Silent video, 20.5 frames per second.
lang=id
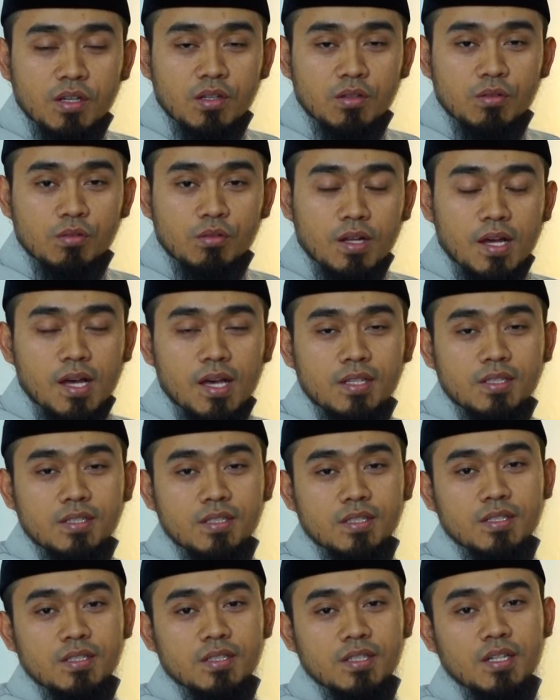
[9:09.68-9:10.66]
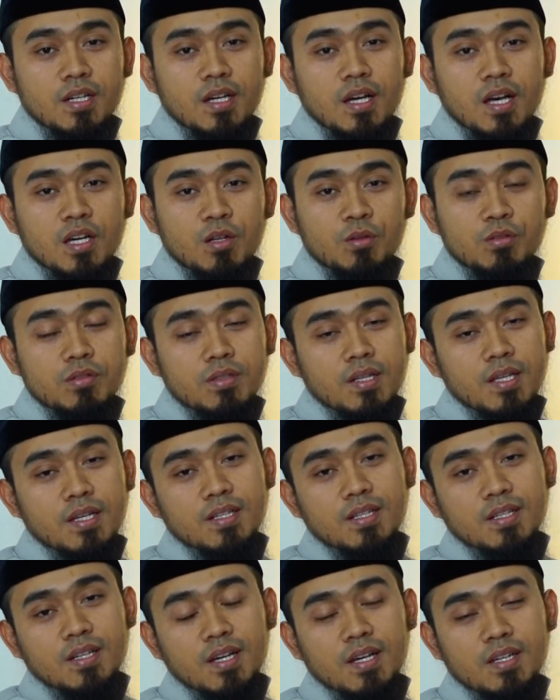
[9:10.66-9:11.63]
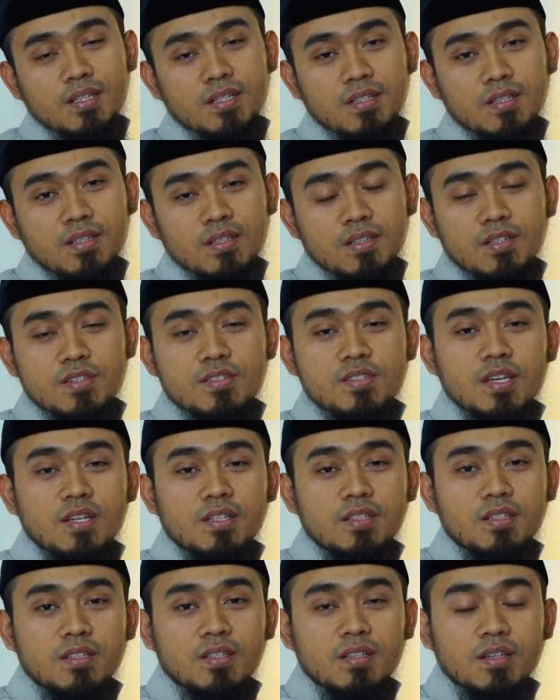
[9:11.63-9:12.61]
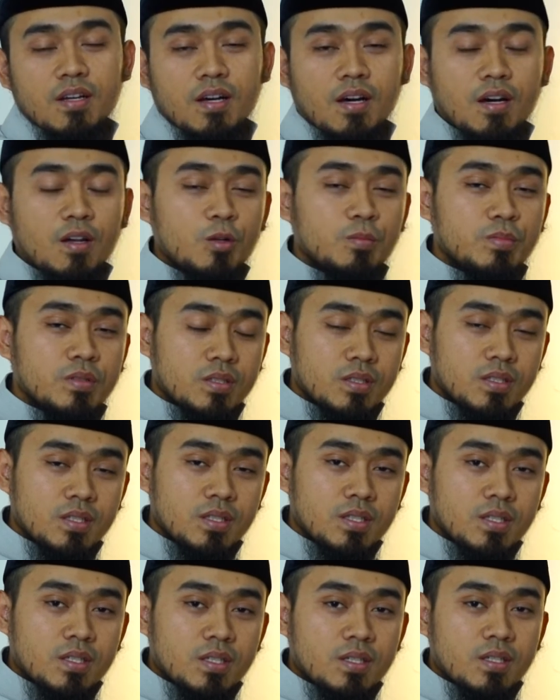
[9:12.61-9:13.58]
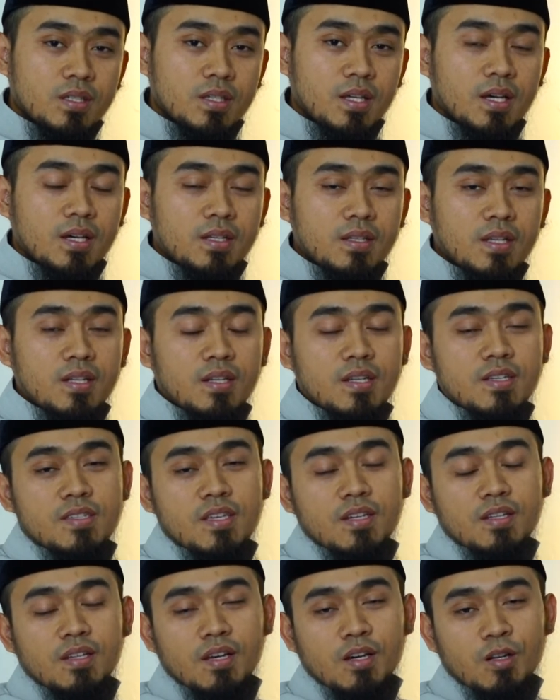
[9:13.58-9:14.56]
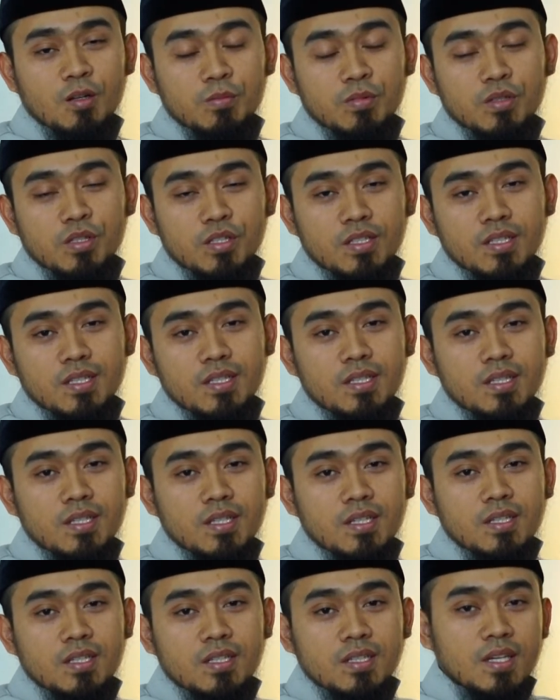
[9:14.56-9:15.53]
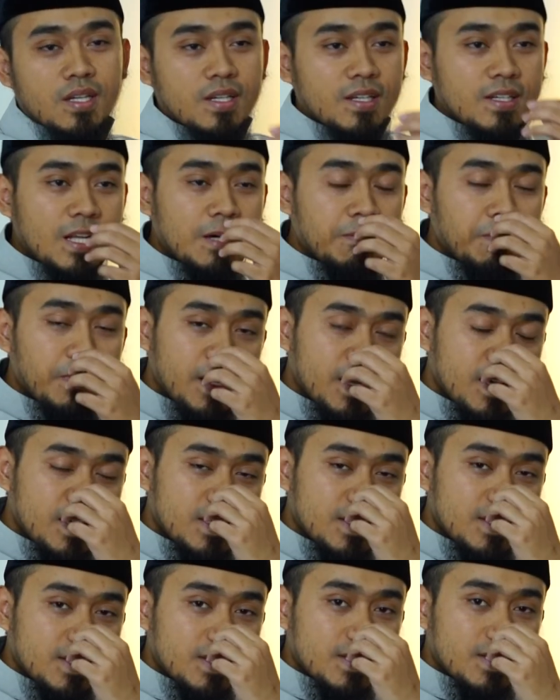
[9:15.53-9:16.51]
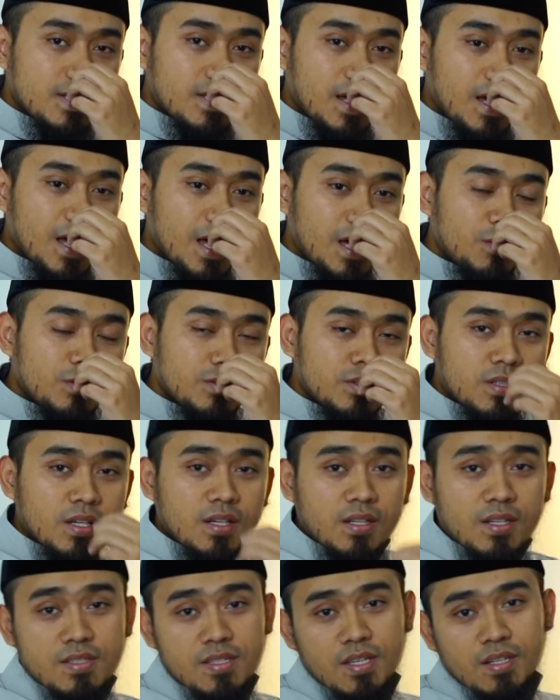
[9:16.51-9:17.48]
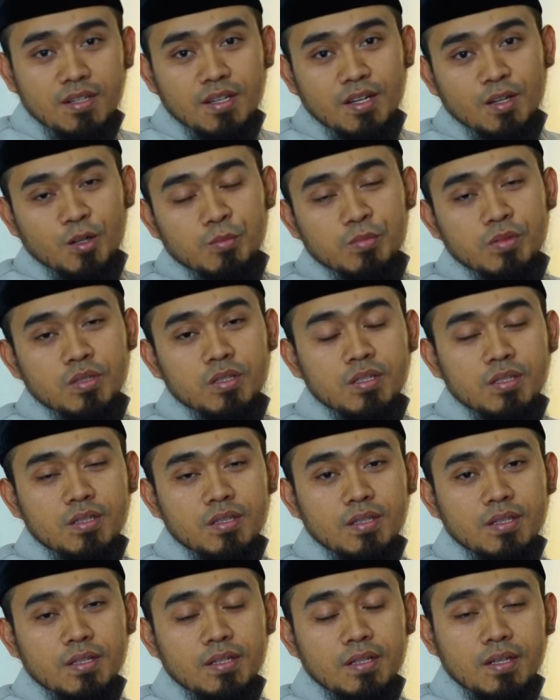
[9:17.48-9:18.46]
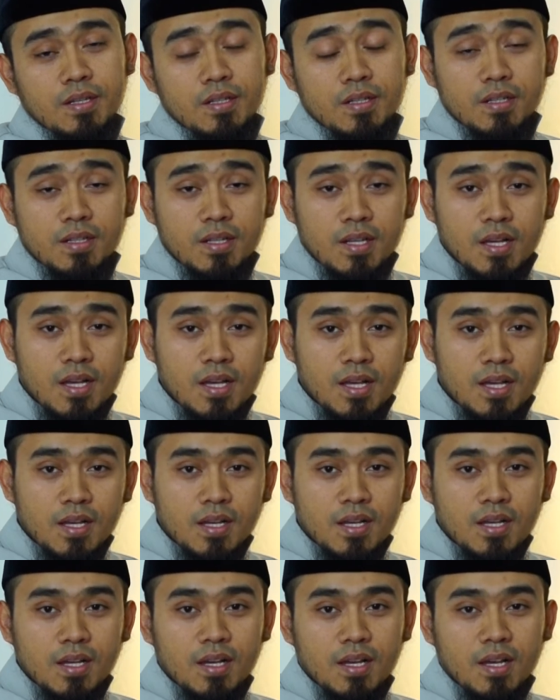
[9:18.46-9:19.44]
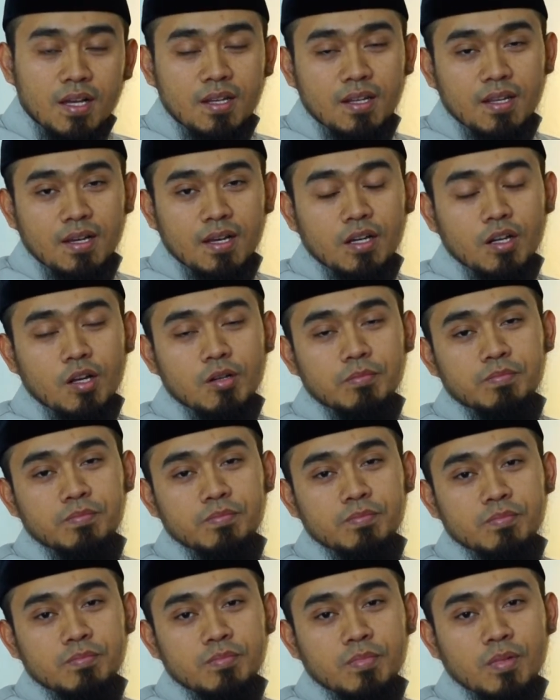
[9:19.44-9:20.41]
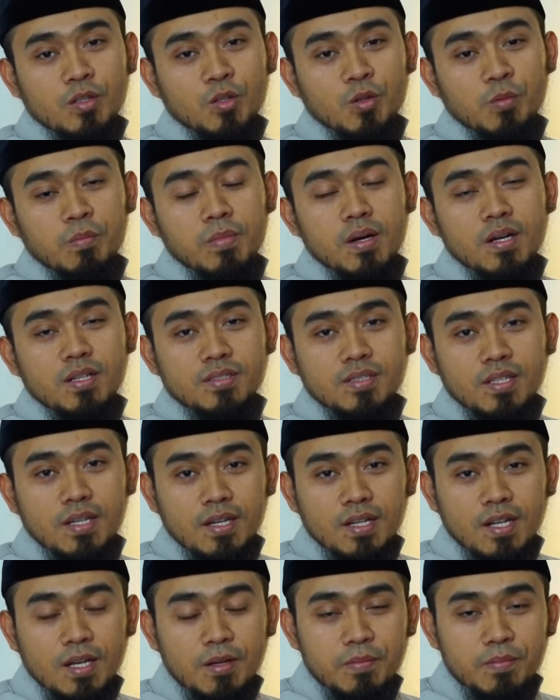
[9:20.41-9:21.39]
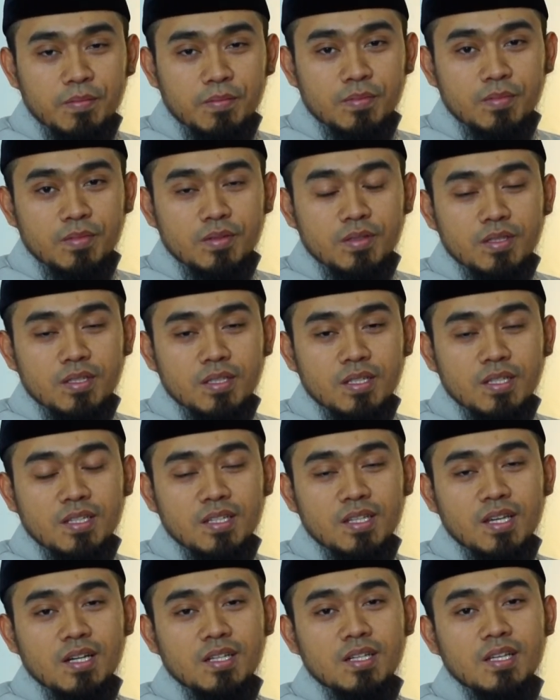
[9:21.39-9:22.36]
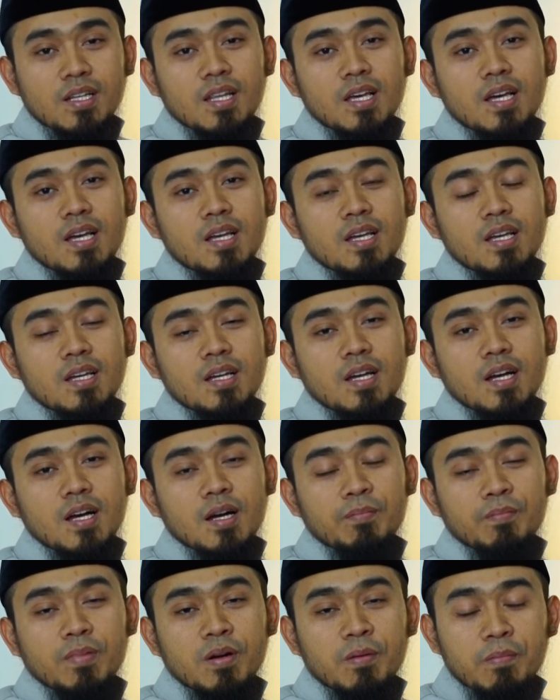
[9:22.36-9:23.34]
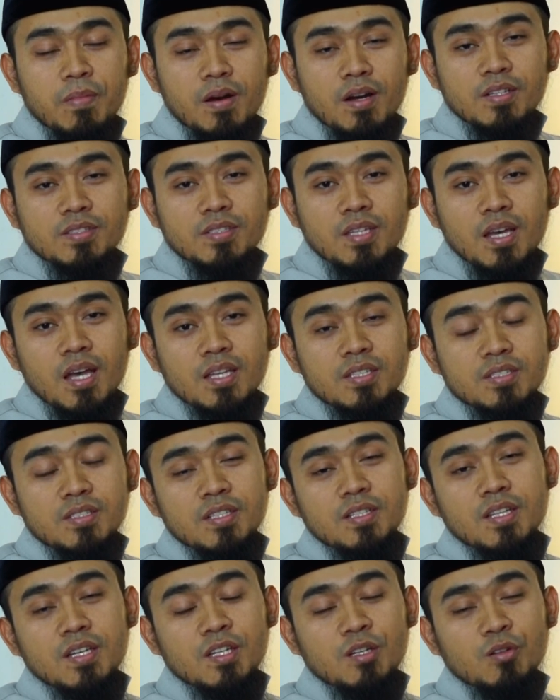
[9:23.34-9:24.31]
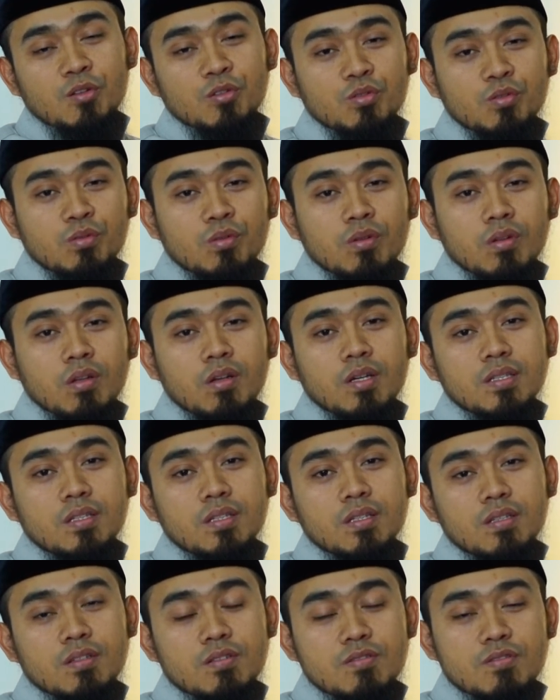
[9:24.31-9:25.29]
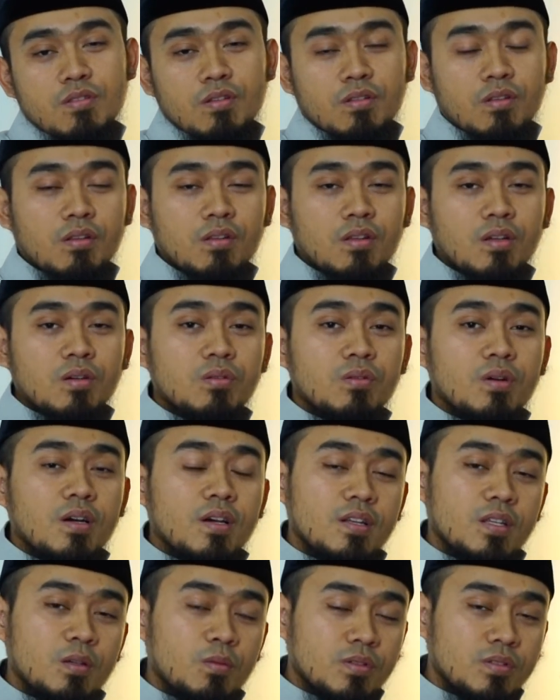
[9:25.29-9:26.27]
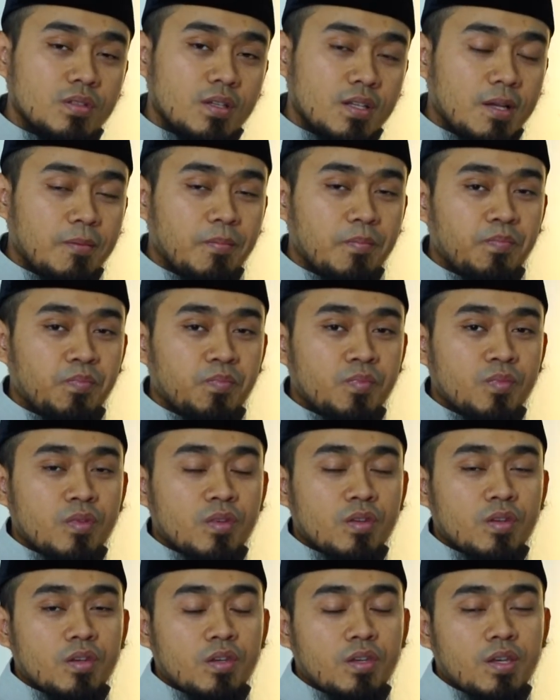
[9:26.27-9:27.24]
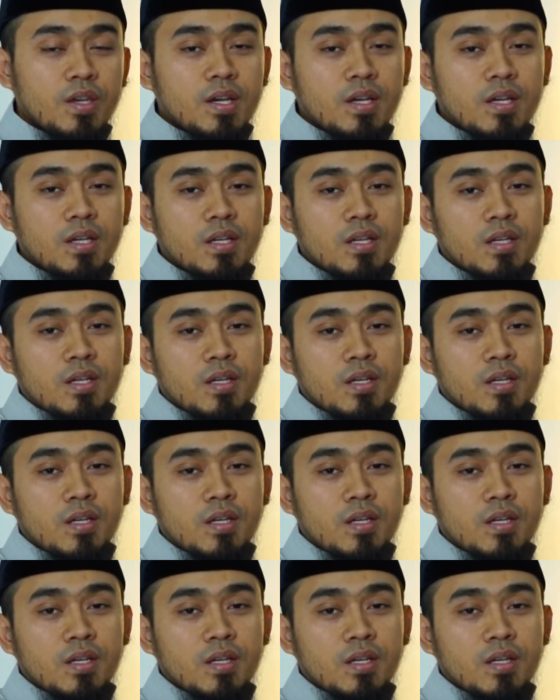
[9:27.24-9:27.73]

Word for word: Al-Qur'an ya haruslah dengan lisan Arabi. Ya, dan lisan Arabi ini ya kenapa harus dengan lisan Arabi? Karena Al-Arab atau bangsa Arab ini adalah apa bangsa asli dari Rasulullah sallallahu alaihi wasallam. Ya.